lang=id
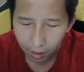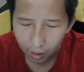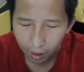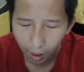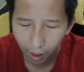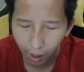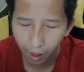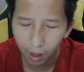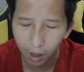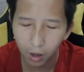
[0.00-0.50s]

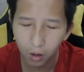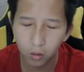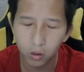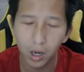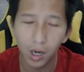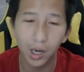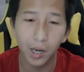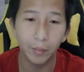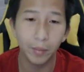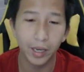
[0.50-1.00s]
Nah, kalau
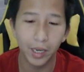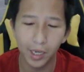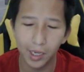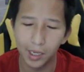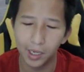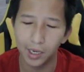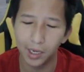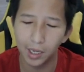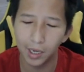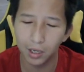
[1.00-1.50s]
udah kebidik
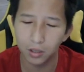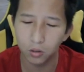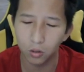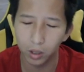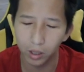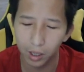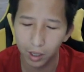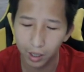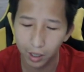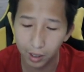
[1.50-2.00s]
gini langsung
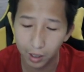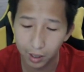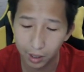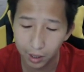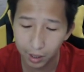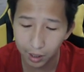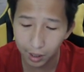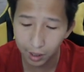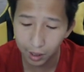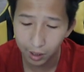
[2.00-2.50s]
aja kalian
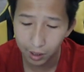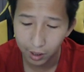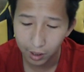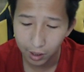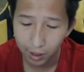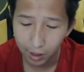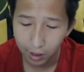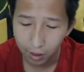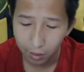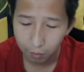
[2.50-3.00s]
klik.
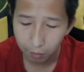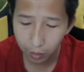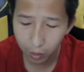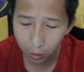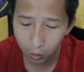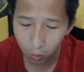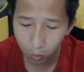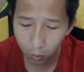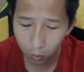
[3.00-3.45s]
Piu.